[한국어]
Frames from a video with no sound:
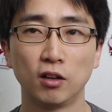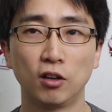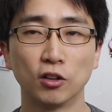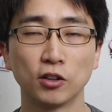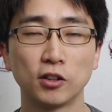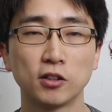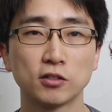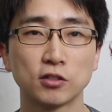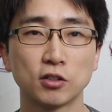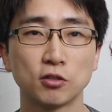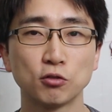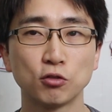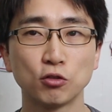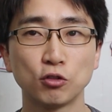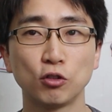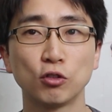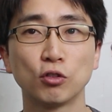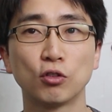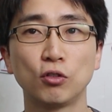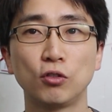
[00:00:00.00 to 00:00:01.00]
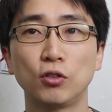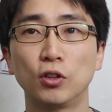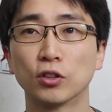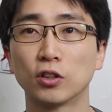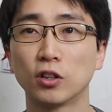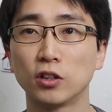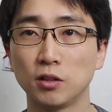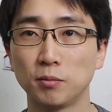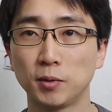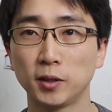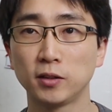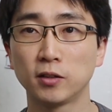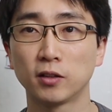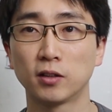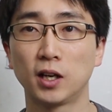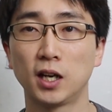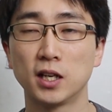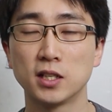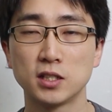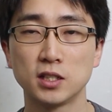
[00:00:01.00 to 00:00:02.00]
어떤 선수들도 어떤
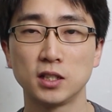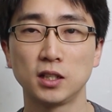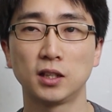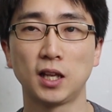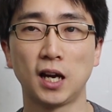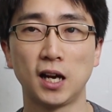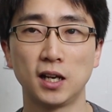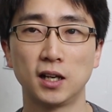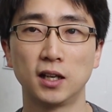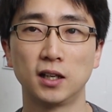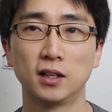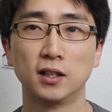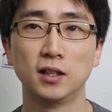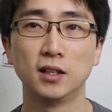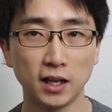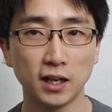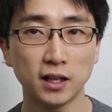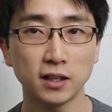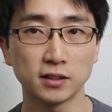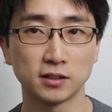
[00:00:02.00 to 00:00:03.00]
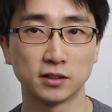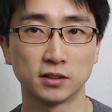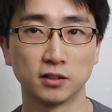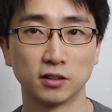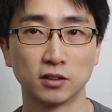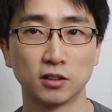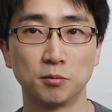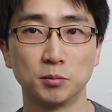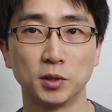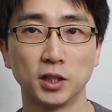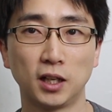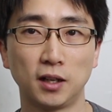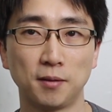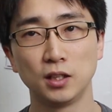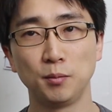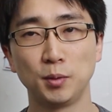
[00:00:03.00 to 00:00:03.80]
이벤트를 할지 다 알았을 겁니다.